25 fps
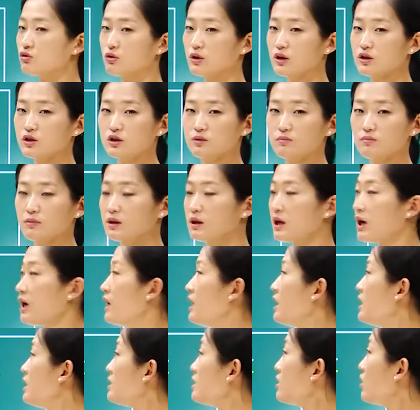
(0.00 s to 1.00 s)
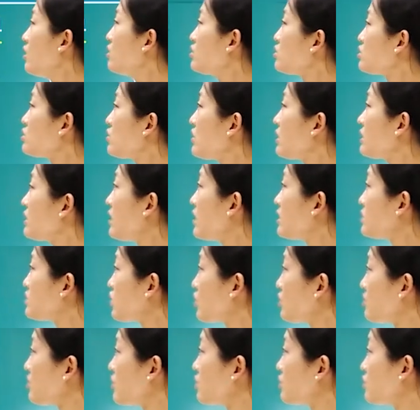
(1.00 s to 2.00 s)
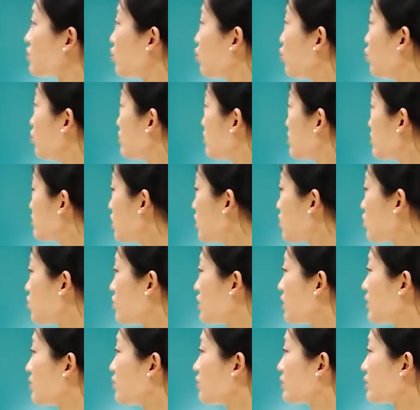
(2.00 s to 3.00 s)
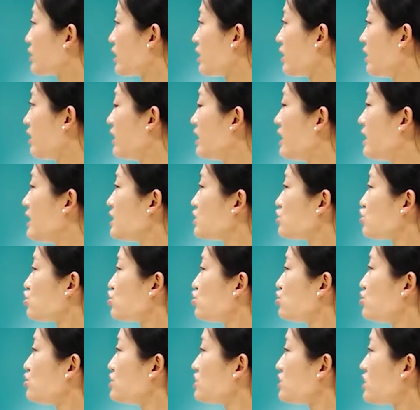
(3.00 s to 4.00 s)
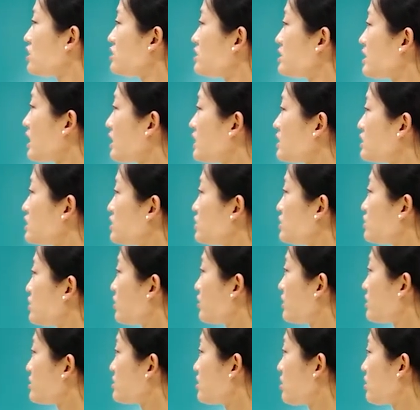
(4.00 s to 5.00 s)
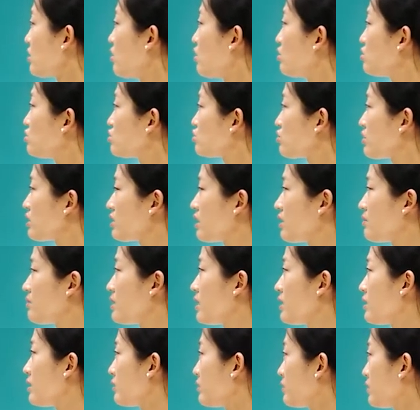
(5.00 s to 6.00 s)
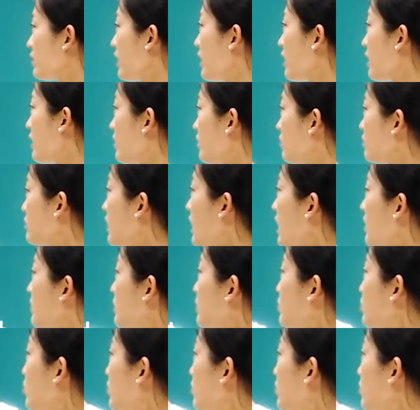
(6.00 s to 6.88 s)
되겠습니다. 영조에 대한 설명으로 옳은 거 골라볼게요. 준천사를 신설해서 홍수에 대비하였다. 답이